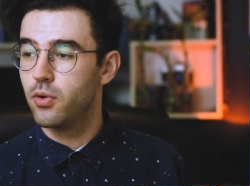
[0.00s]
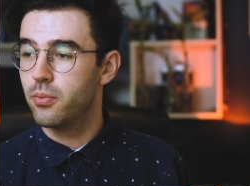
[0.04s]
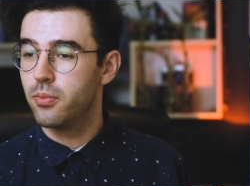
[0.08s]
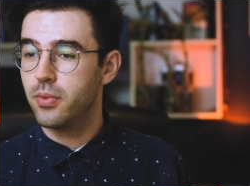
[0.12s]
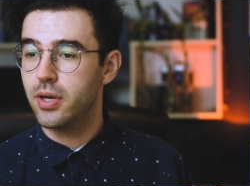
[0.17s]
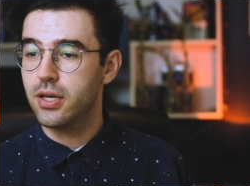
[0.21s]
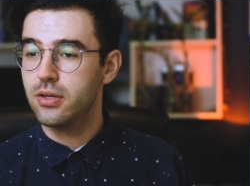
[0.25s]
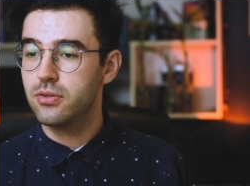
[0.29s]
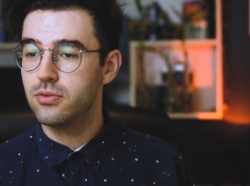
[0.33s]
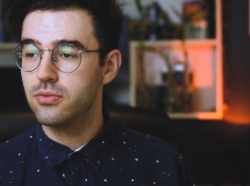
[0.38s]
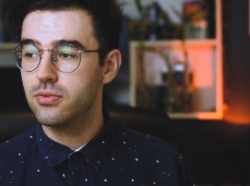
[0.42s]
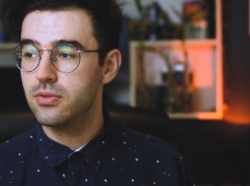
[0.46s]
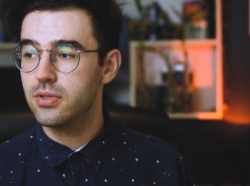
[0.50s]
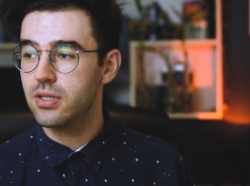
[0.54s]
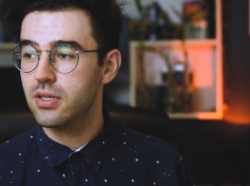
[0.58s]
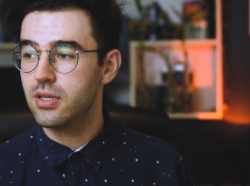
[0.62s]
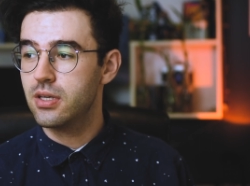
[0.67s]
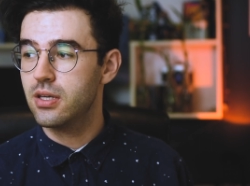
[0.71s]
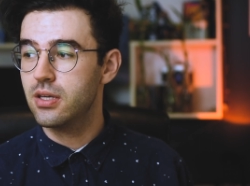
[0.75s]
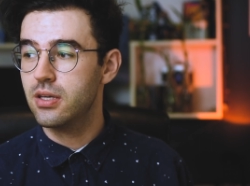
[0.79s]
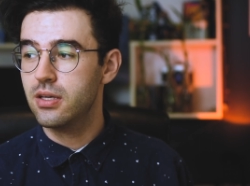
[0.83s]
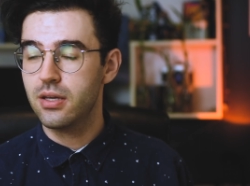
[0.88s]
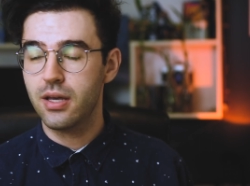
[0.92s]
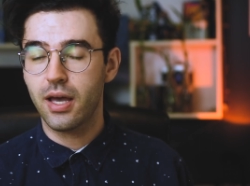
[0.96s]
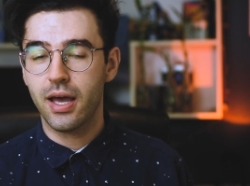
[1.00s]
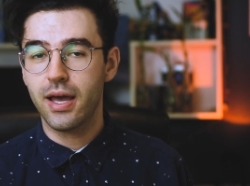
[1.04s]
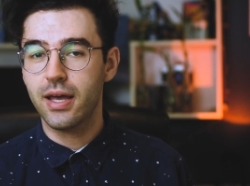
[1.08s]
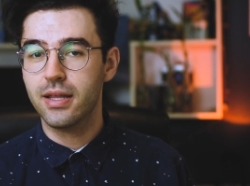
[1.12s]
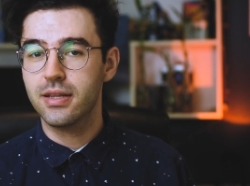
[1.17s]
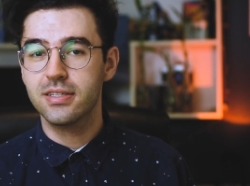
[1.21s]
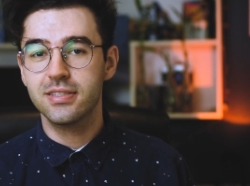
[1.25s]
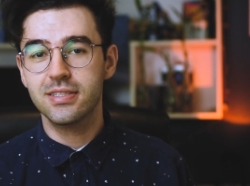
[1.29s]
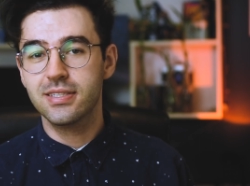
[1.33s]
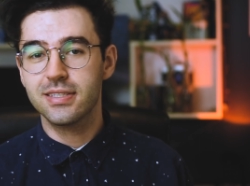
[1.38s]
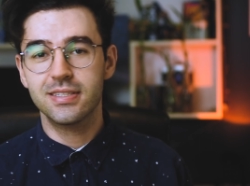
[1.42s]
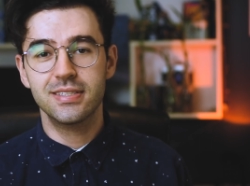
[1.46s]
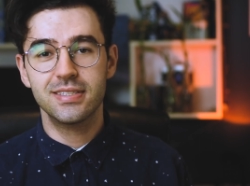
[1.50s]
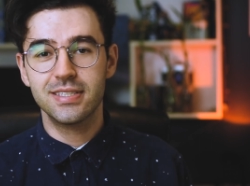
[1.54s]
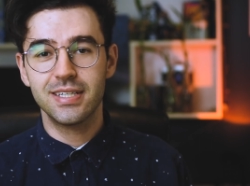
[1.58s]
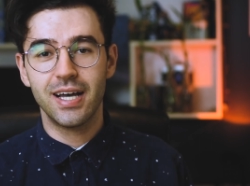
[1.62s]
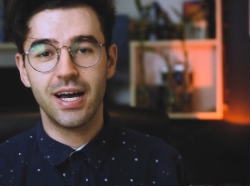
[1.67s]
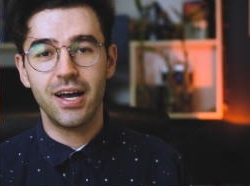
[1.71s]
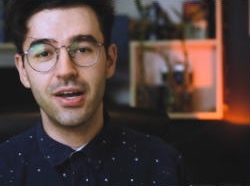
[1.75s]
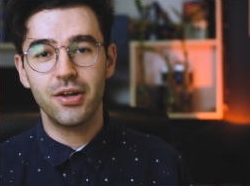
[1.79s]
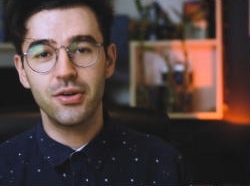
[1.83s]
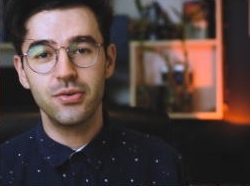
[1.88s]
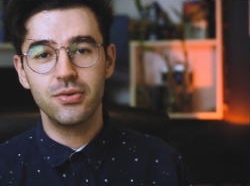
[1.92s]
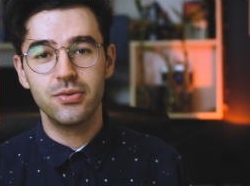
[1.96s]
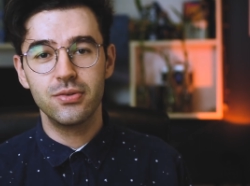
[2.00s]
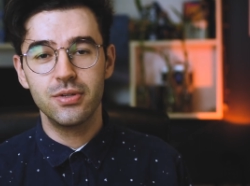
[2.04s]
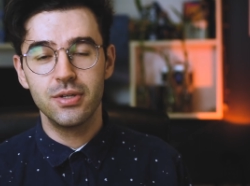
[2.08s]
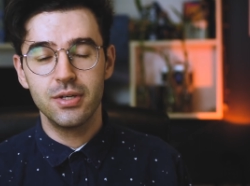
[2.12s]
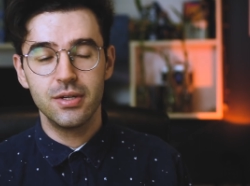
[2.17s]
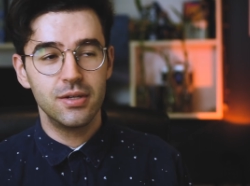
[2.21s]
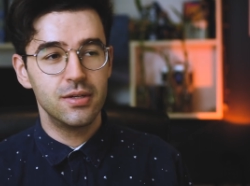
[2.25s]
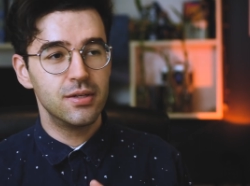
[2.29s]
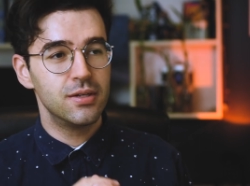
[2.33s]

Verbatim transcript: momento em que é necessário